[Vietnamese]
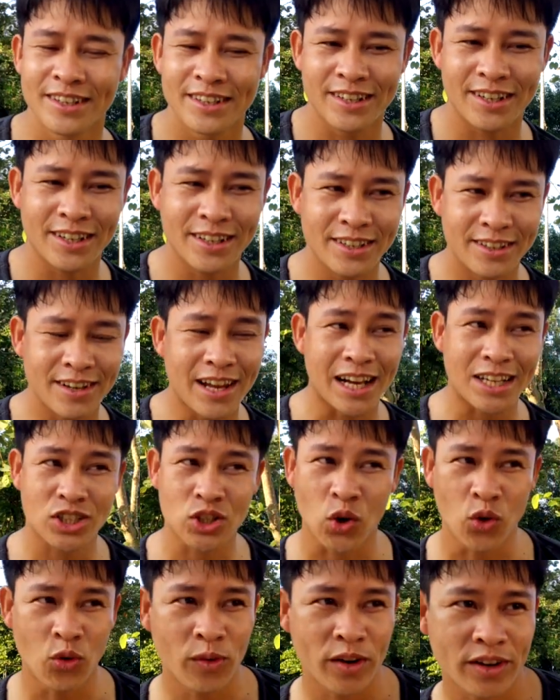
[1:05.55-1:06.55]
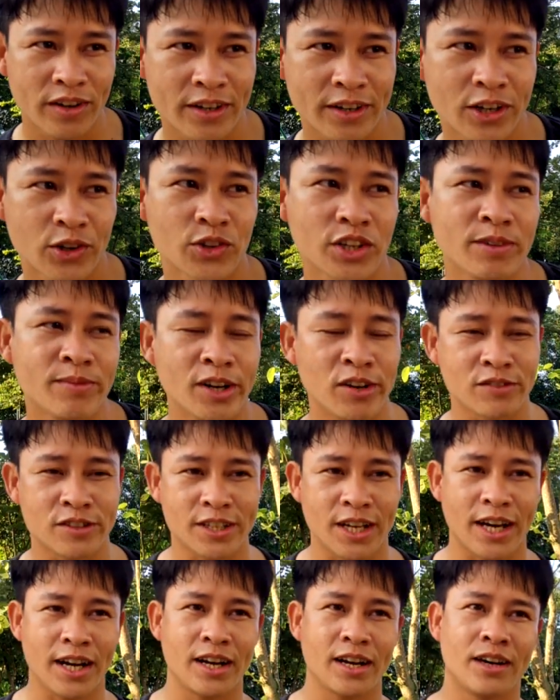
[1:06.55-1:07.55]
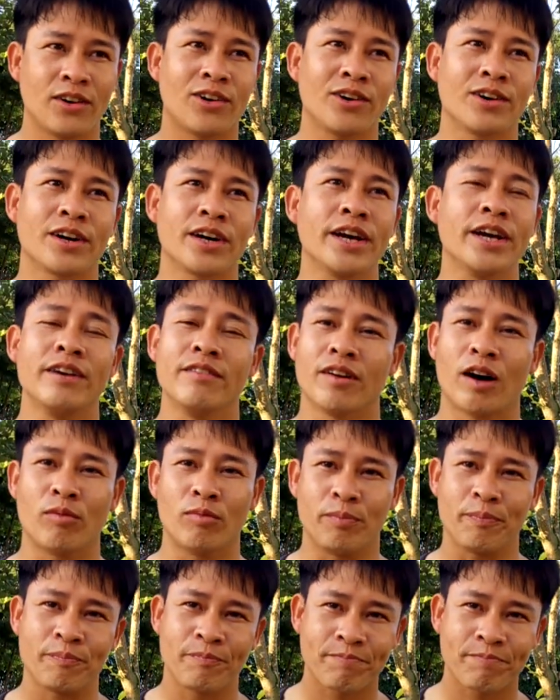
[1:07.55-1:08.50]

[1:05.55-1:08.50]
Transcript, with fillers: Đấy, đa số mọi người đầu tư bất động sản là họ kỳ vọng